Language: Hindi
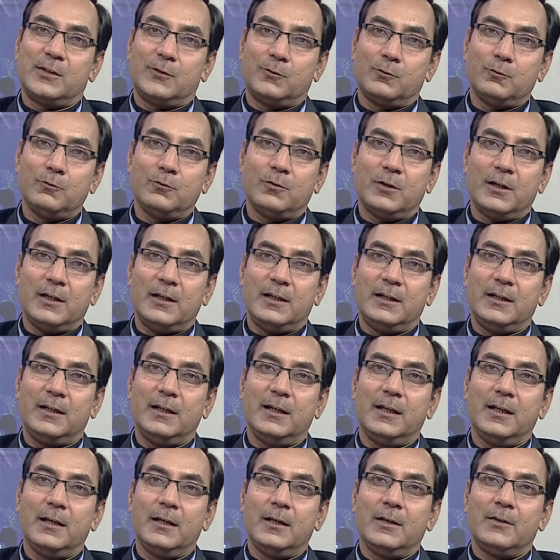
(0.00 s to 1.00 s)
शिशु के
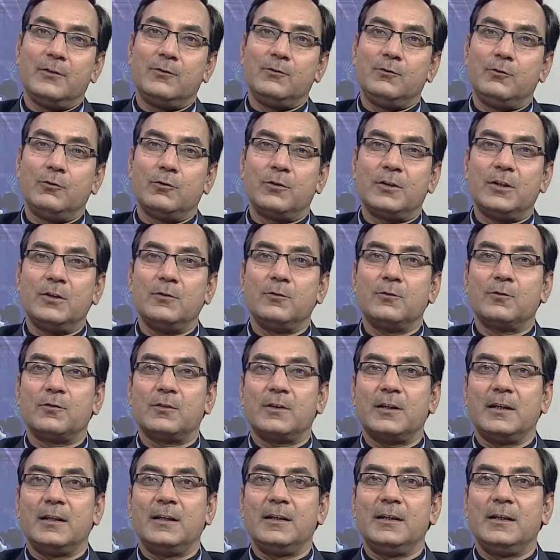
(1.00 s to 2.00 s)
लिए जो कि
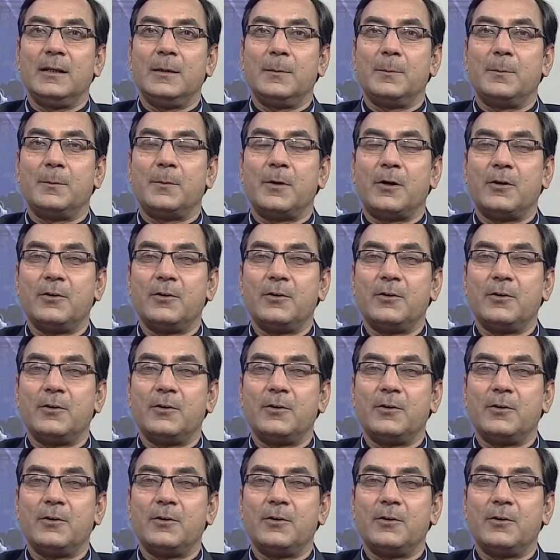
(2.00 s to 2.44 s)
उसके लिए